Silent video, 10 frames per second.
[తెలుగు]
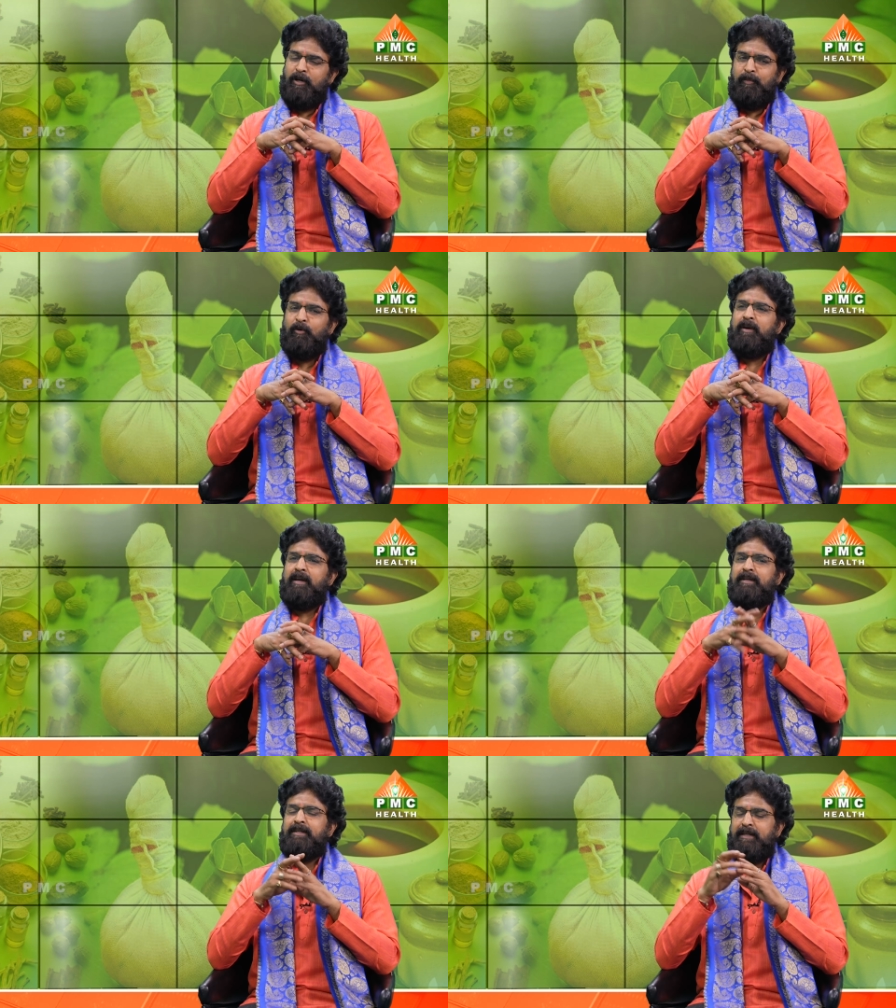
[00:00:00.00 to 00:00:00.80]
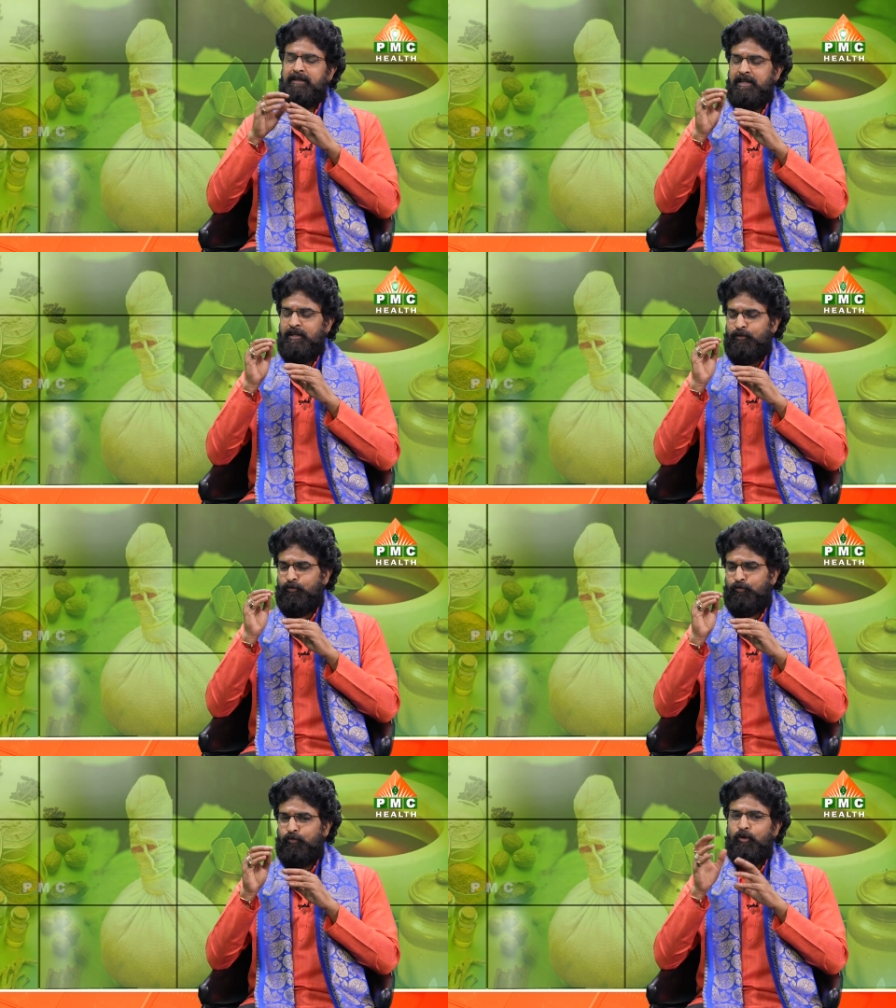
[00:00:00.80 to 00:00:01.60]
అపోహే
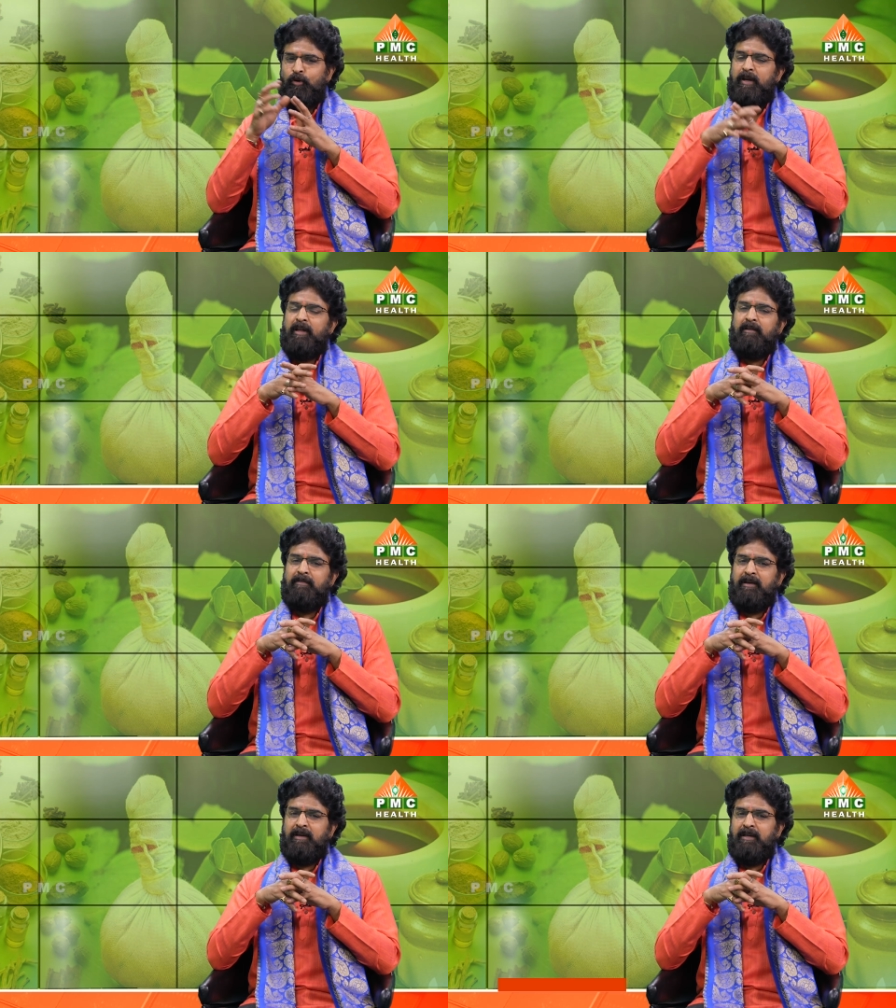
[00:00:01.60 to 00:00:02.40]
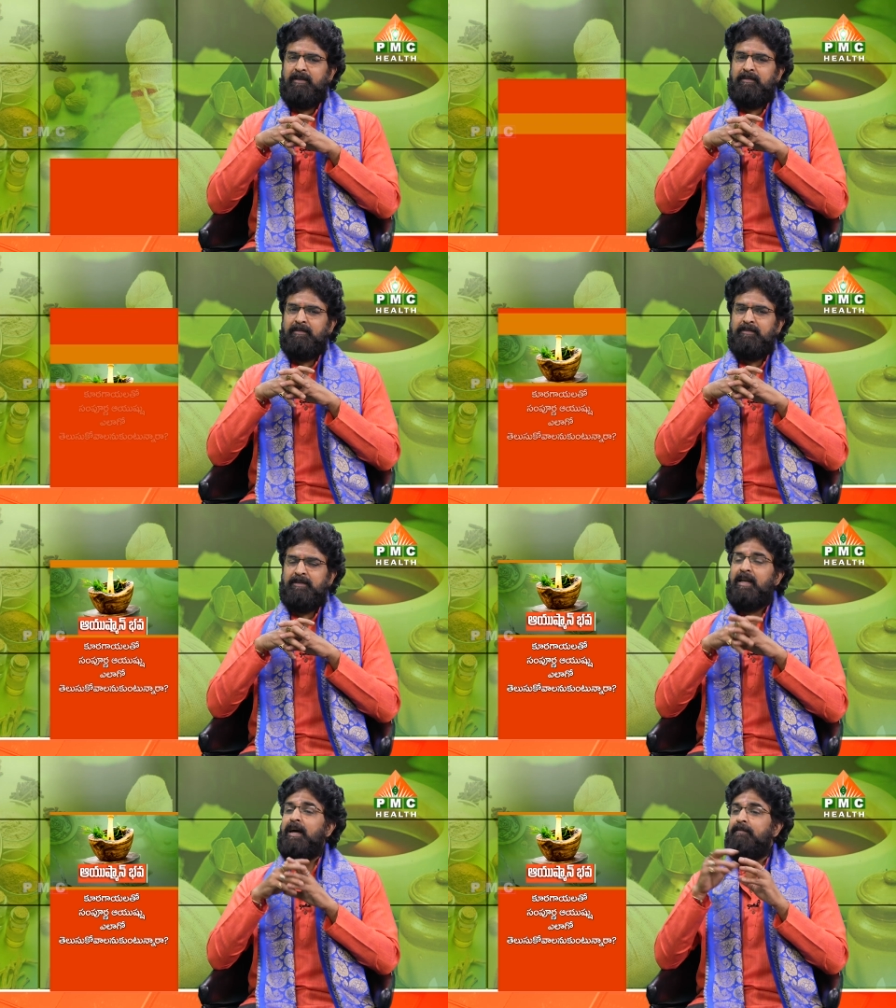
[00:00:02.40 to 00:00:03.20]
నువ్వులు అనేవి
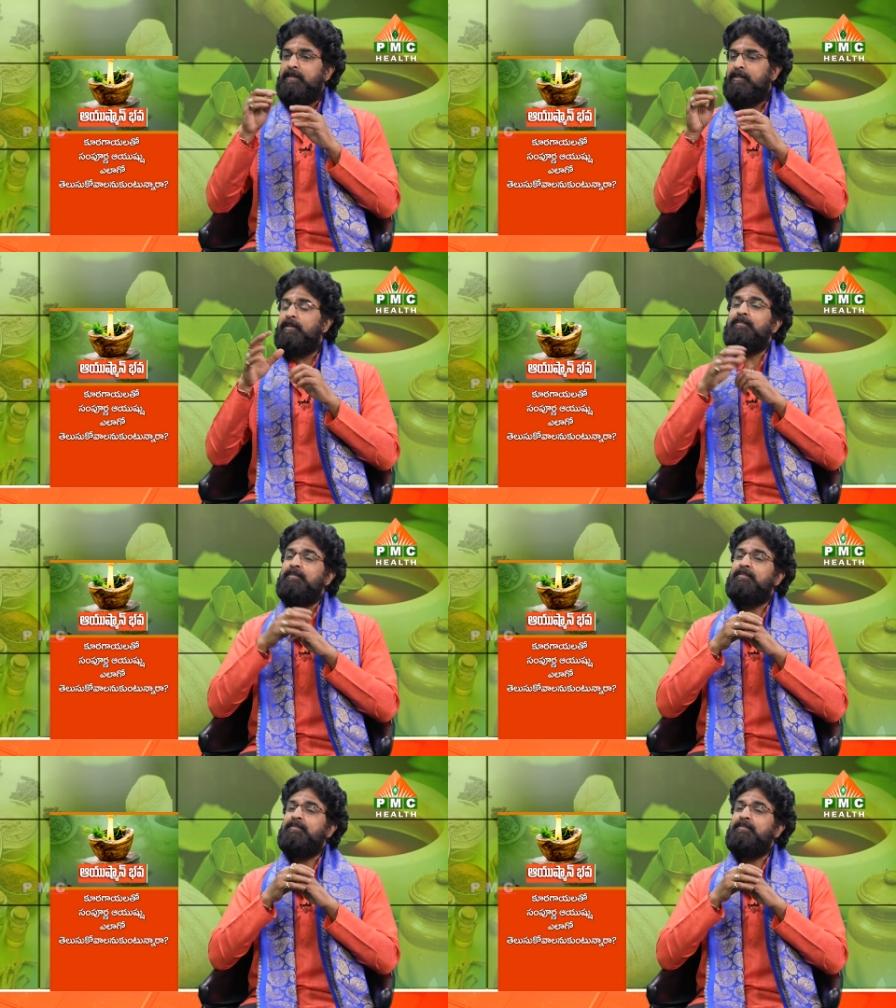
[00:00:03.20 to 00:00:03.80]
చాలా అవసరం